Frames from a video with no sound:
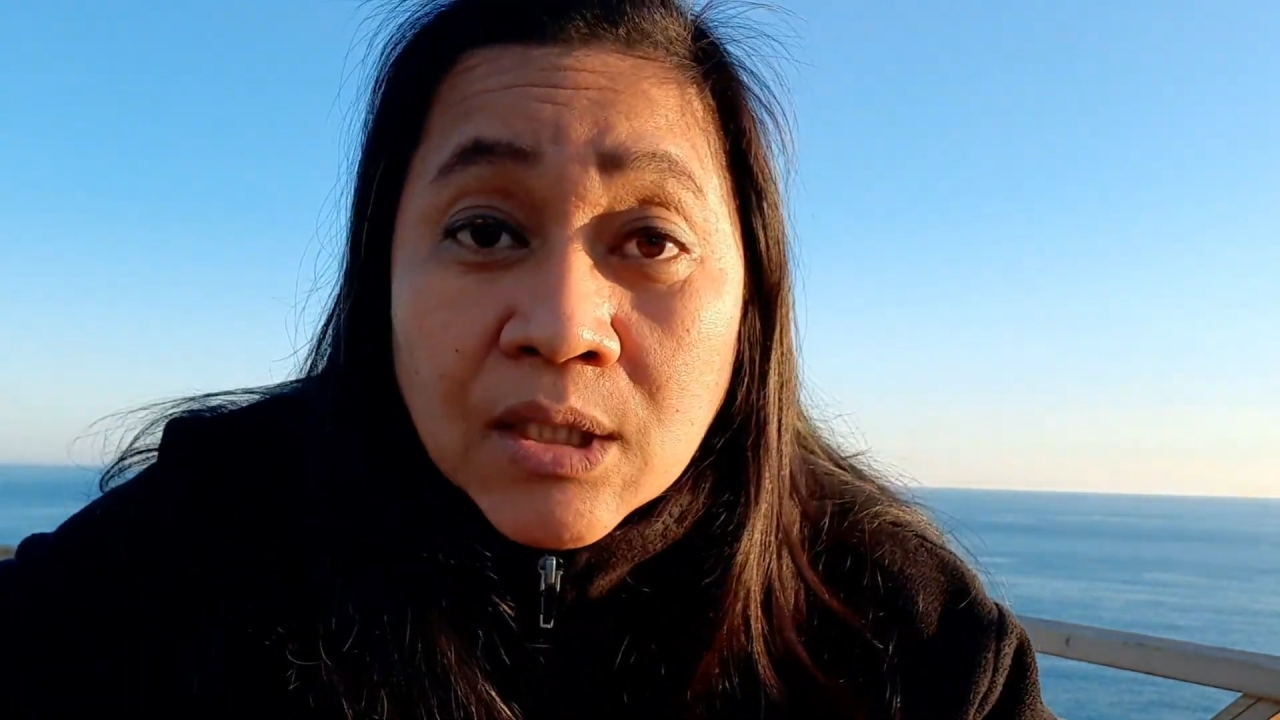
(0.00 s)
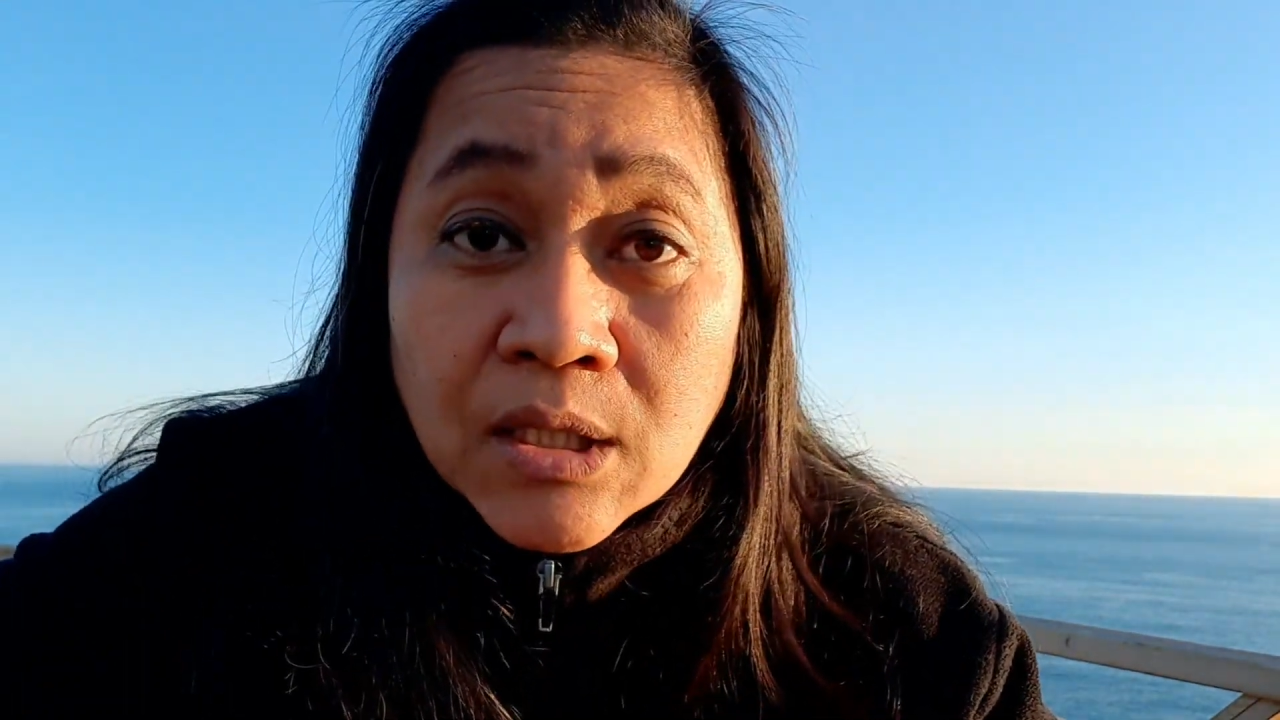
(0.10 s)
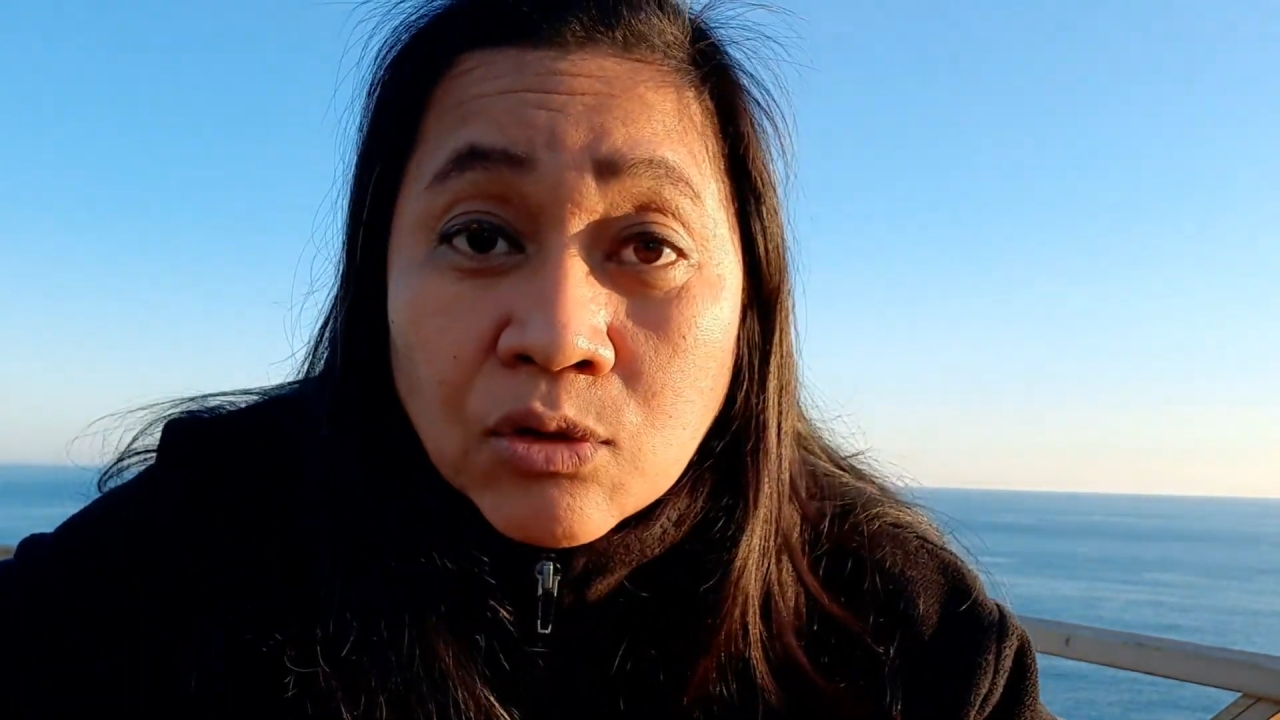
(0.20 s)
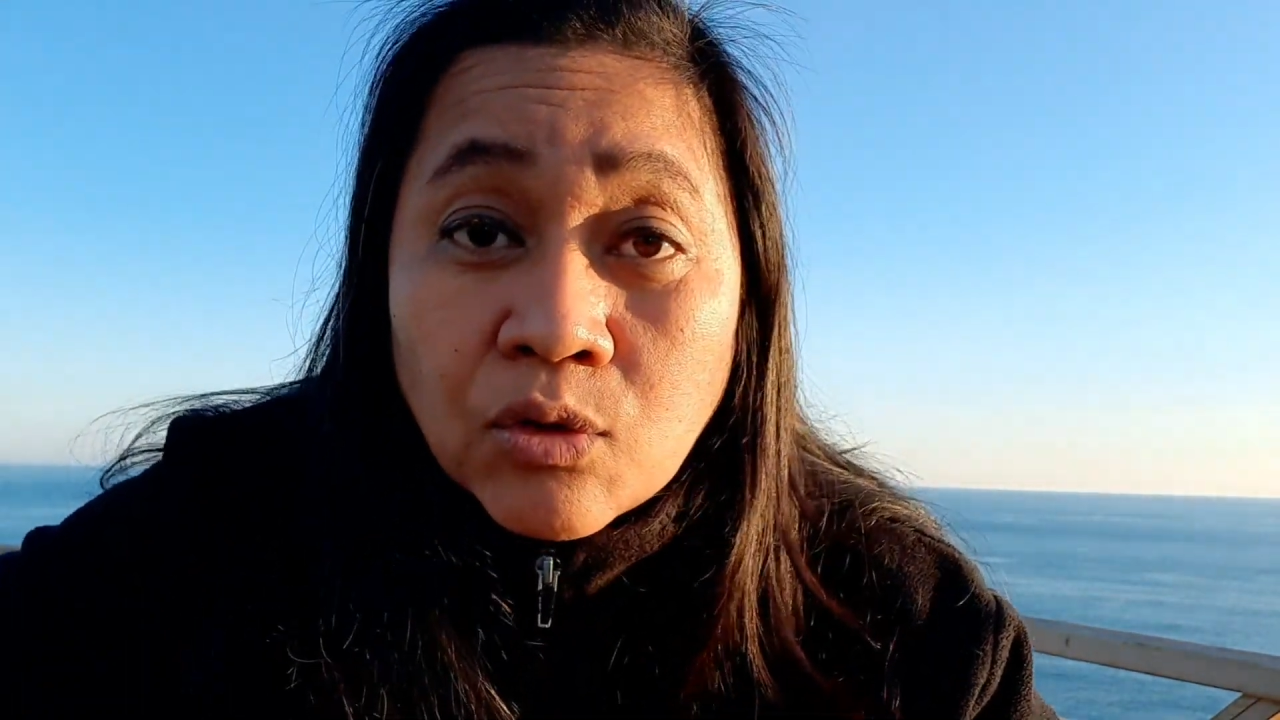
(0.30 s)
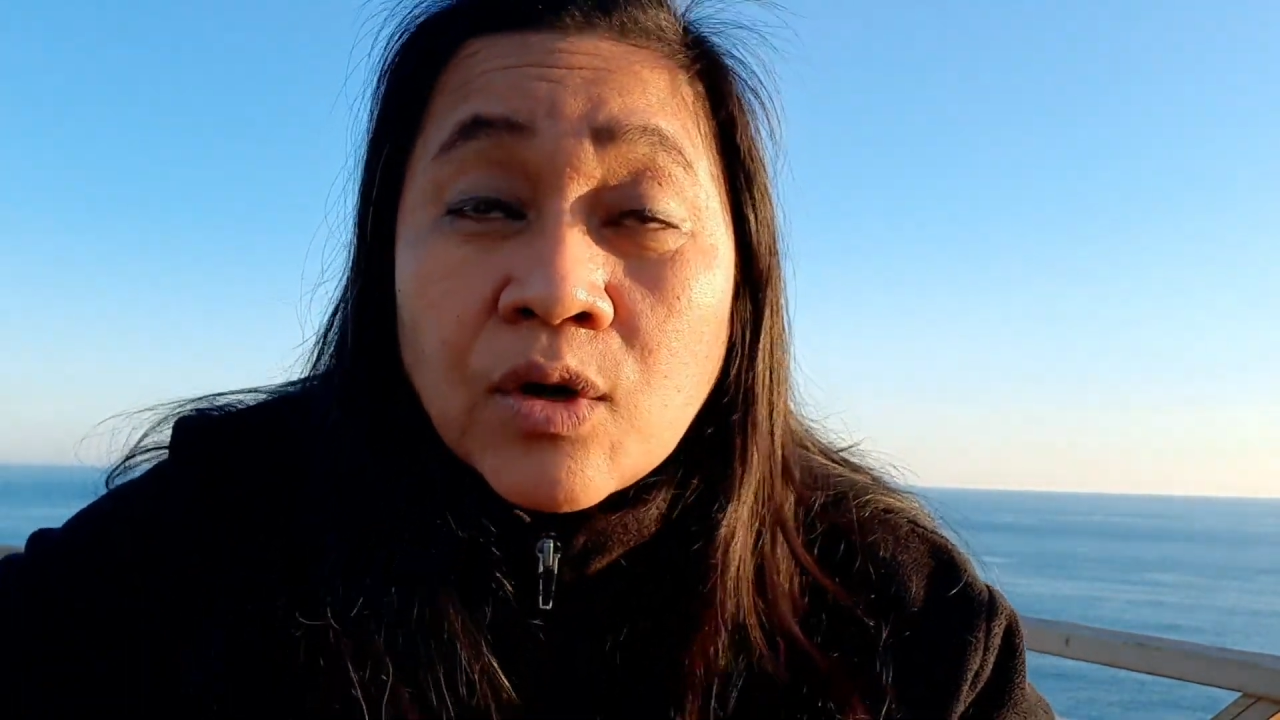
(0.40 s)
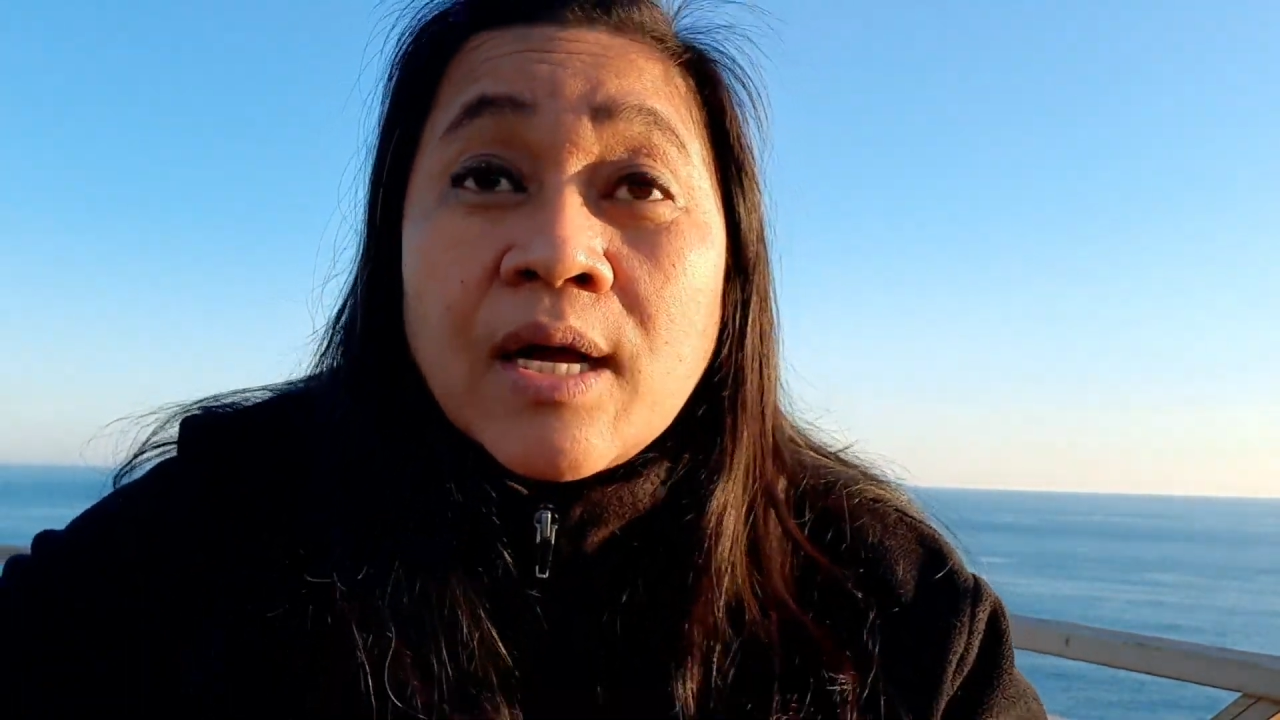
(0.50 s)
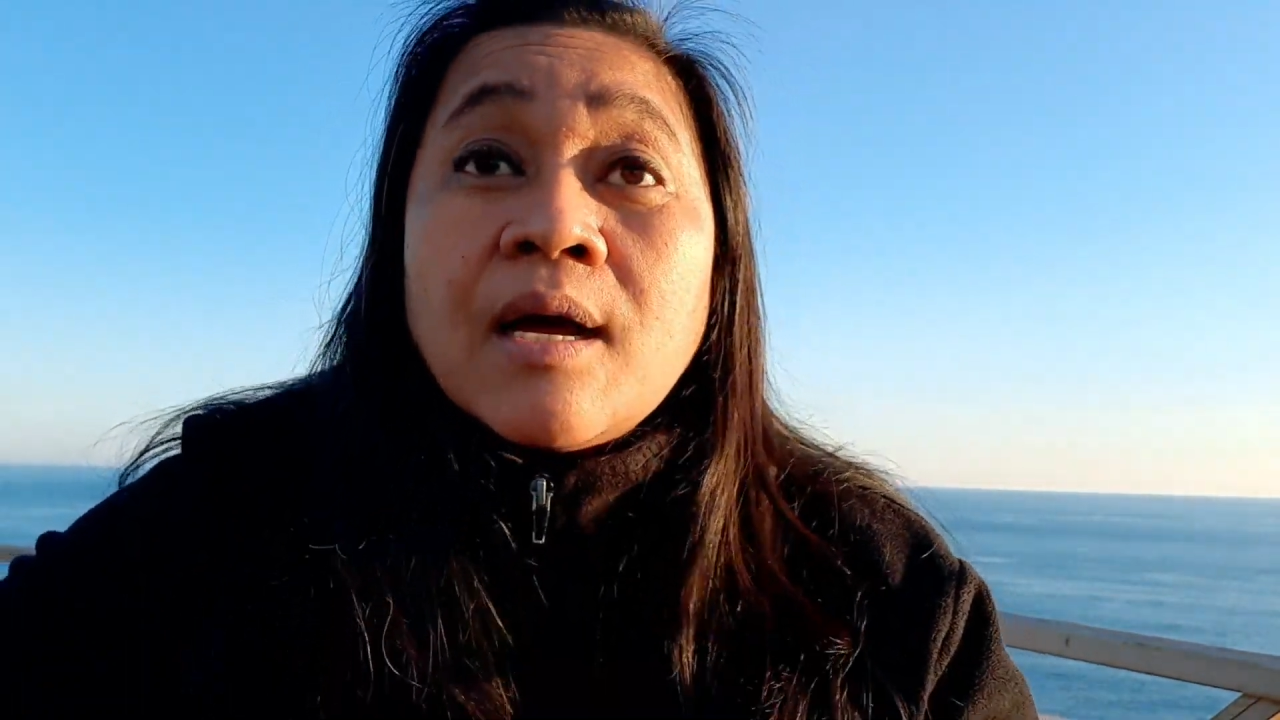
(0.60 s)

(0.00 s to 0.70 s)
nito.